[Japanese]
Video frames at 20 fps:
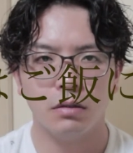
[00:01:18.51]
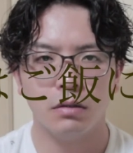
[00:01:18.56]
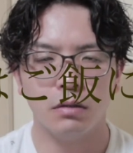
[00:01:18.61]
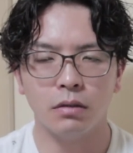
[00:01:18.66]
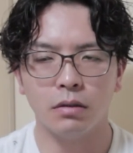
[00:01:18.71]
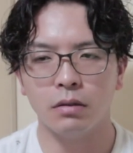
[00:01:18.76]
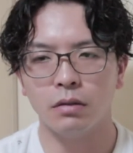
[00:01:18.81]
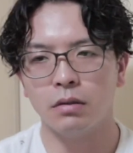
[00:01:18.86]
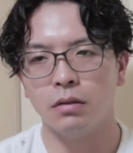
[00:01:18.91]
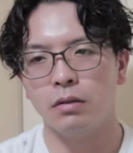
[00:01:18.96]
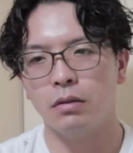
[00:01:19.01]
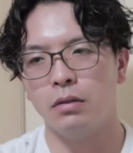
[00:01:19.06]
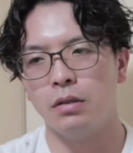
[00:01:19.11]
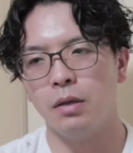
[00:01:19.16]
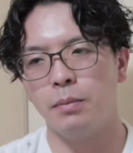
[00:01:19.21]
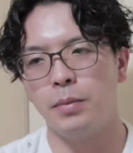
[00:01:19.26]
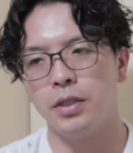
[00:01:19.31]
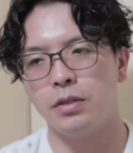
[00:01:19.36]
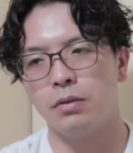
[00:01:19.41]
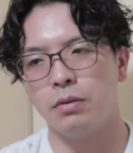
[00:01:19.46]
と、うん、
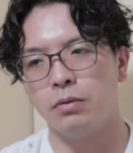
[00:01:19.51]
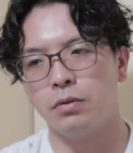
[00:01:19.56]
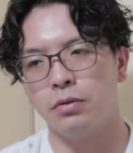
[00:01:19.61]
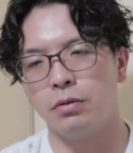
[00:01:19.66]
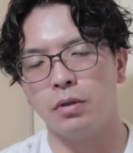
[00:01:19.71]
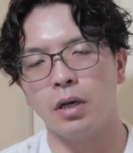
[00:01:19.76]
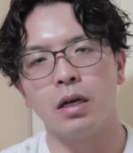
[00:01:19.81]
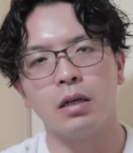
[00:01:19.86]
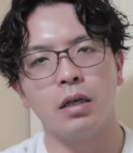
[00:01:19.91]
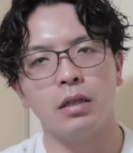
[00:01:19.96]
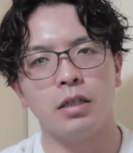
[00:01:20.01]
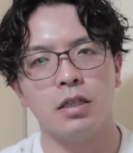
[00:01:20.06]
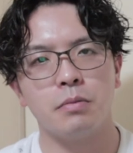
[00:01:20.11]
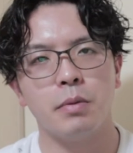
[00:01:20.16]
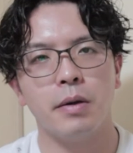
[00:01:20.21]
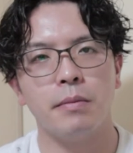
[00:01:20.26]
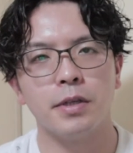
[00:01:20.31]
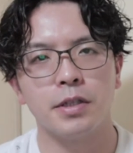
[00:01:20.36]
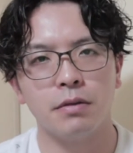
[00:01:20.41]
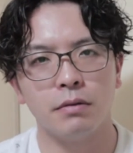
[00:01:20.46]
やっぱりそういうことを考えてし
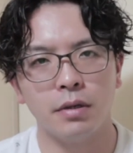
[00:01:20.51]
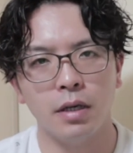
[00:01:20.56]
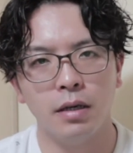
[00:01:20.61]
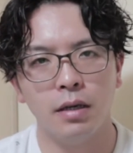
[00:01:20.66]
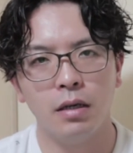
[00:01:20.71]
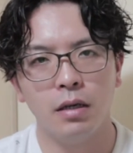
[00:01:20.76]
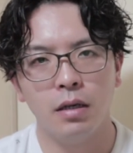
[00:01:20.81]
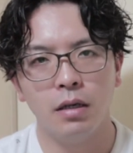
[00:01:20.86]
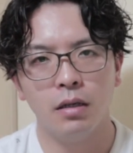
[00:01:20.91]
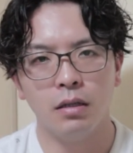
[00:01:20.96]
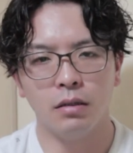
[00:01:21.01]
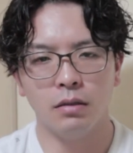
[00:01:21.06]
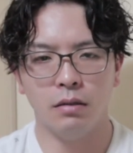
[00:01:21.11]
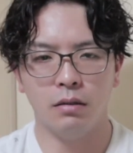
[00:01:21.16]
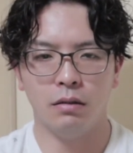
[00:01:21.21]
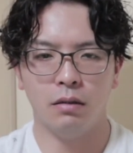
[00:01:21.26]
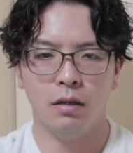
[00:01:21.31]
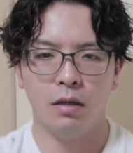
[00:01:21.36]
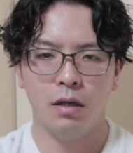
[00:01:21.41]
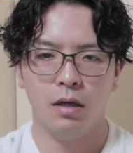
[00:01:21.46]
まいますよね、うん
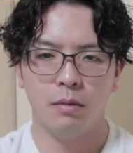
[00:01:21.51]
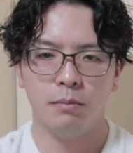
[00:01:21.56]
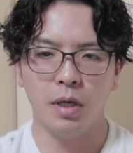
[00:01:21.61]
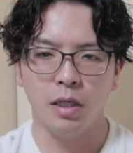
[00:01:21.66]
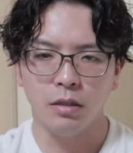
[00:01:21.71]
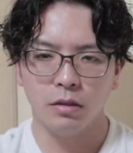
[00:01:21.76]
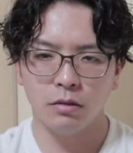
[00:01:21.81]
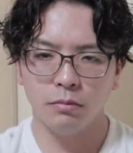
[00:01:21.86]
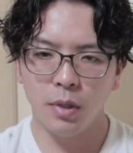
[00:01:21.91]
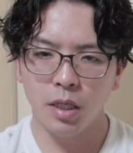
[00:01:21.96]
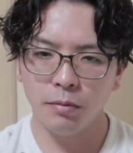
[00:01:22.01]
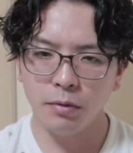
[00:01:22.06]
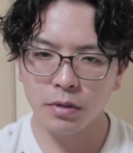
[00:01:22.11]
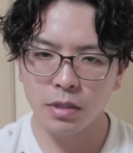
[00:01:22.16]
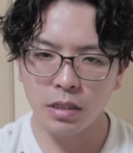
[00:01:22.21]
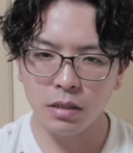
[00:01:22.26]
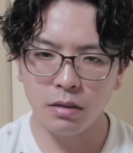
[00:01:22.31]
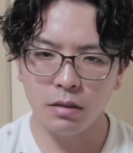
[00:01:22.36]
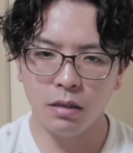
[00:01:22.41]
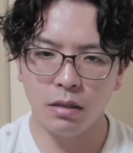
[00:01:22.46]
まあ、梅干
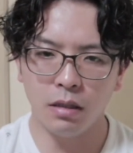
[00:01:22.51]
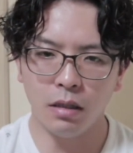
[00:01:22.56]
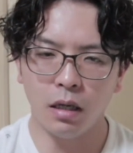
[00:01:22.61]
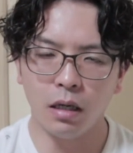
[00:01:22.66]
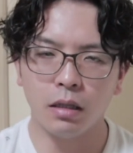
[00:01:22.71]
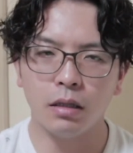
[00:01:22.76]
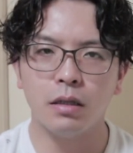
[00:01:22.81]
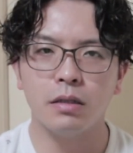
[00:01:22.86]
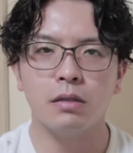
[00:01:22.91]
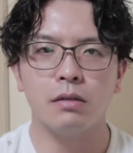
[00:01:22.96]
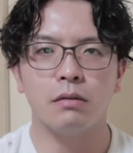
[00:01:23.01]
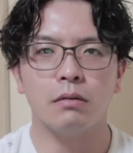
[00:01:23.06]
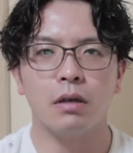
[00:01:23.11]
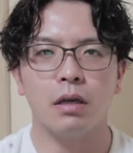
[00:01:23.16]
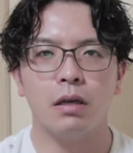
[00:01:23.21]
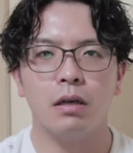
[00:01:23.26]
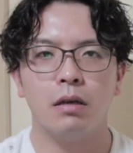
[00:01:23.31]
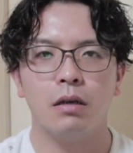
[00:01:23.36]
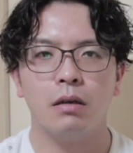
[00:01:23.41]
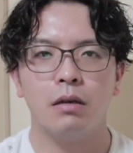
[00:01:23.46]
しってあれですよ
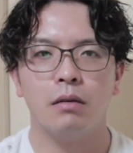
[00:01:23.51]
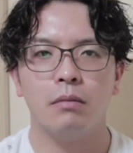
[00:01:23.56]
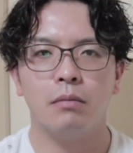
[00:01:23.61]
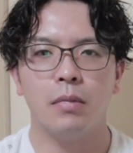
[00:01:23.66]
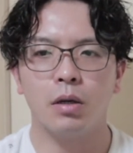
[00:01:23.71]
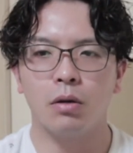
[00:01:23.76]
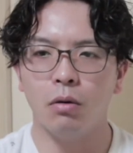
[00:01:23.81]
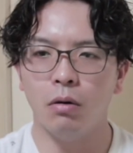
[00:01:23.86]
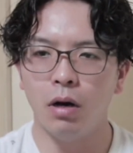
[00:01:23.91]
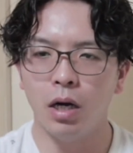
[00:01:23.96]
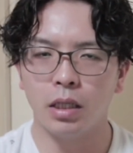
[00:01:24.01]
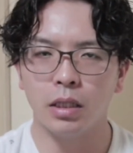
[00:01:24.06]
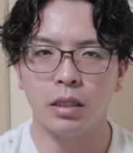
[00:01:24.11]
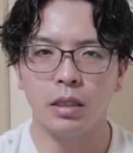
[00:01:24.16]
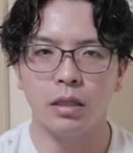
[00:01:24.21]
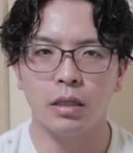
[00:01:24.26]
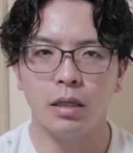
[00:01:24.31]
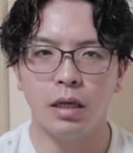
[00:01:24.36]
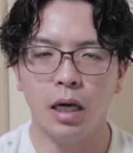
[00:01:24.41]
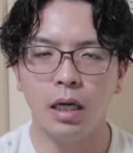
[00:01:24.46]
ね、まあ、ご飯
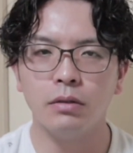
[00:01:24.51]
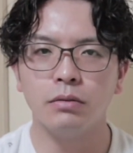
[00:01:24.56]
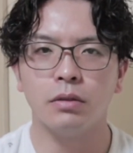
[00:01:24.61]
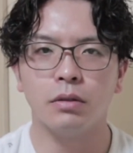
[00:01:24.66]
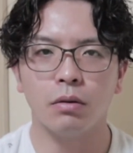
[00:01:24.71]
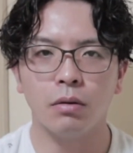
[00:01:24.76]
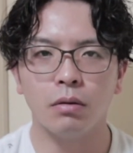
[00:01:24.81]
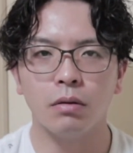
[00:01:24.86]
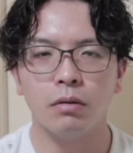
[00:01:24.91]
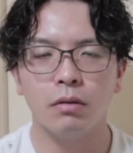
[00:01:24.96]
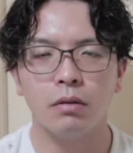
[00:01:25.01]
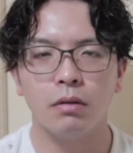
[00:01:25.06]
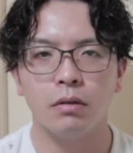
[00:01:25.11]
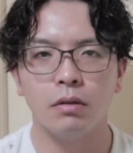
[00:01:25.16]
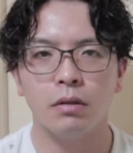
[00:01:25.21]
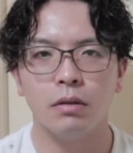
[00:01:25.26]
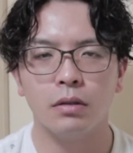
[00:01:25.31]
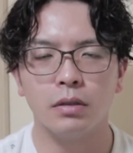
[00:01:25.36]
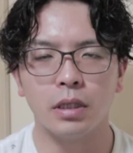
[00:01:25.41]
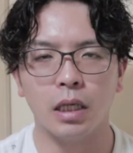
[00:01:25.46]
に合うと
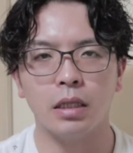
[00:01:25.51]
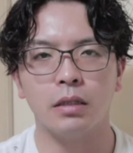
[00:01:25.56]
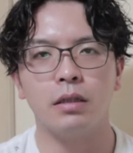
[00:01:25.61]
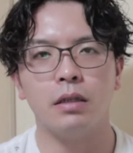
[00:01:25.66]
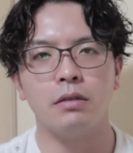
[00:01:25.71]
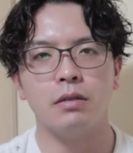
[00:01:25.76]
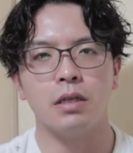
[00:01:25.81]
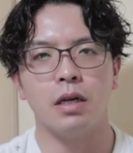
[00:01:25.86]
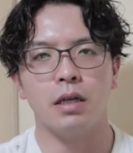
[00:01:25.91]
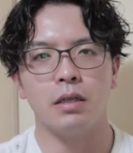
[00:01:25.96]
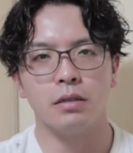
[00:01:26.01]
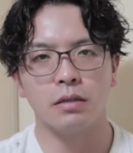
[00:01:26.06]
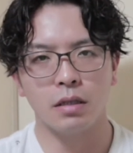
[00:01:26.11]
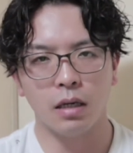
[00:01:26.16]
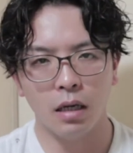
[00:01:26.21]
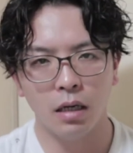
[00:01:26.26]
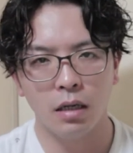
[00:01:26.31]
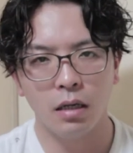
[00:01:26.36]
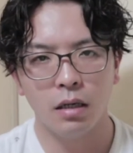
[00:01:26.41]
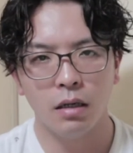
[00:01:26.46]
されてるじゃないです
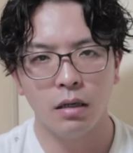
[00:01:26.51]
か